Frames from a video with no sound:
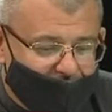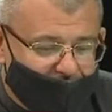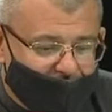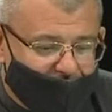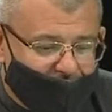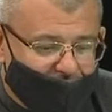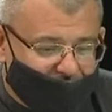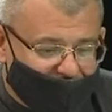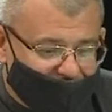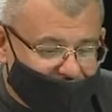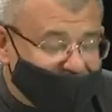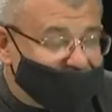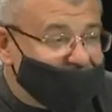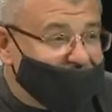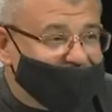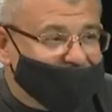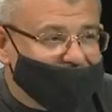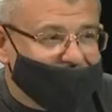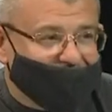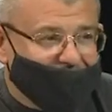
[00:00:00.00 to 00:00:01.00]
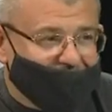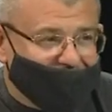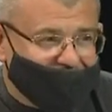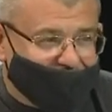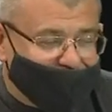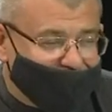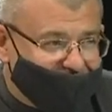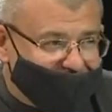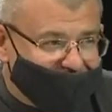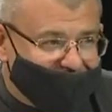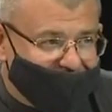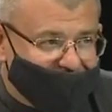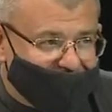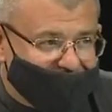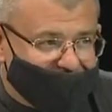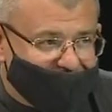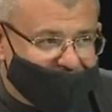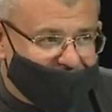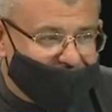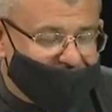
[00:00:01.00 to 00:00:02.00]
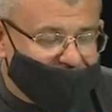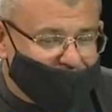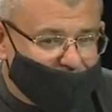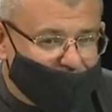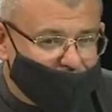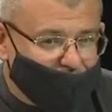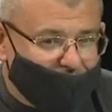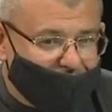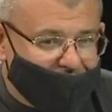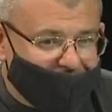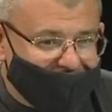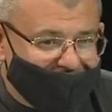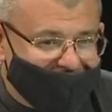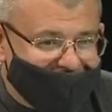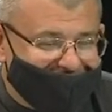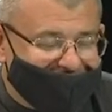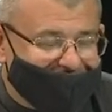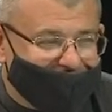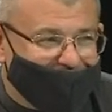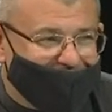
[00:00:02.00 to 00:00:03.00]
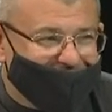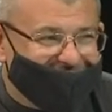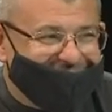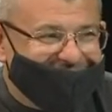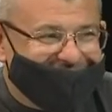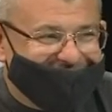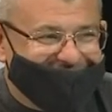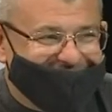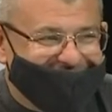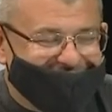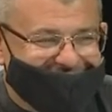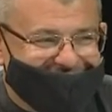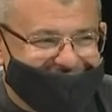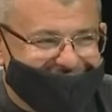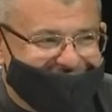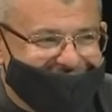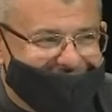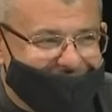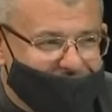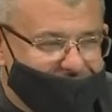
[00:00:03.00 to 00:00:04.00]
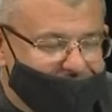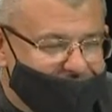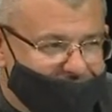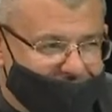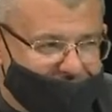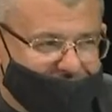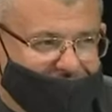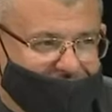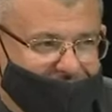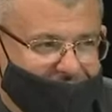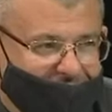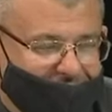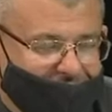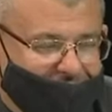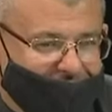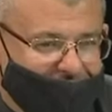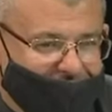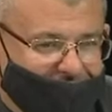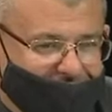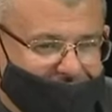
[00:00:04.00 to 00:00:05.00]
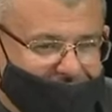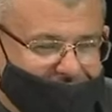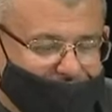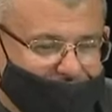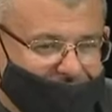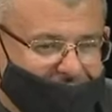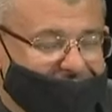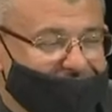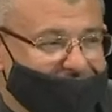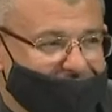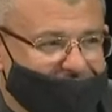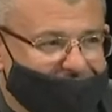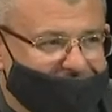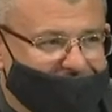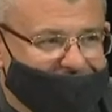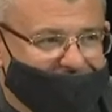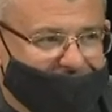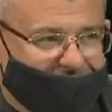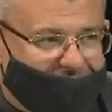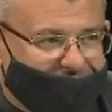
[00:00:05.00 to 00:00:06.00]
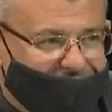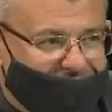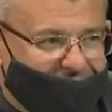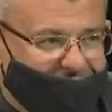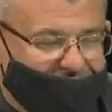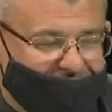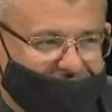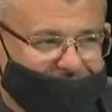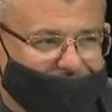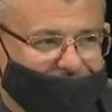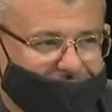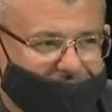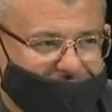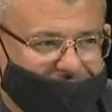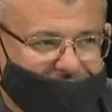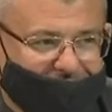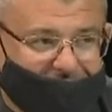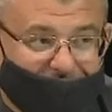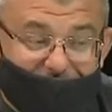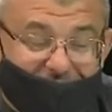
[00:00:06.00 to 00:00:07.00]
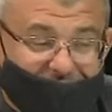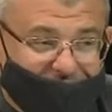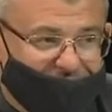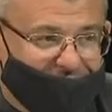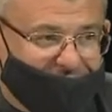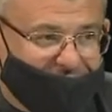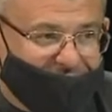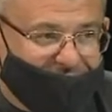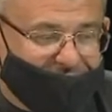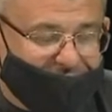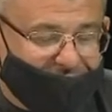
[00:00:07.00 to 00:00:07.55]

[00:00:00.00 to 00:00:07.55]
однозначно наша позиция, что нет плохих религий, нет плохих церквей, нет плохих мечетей.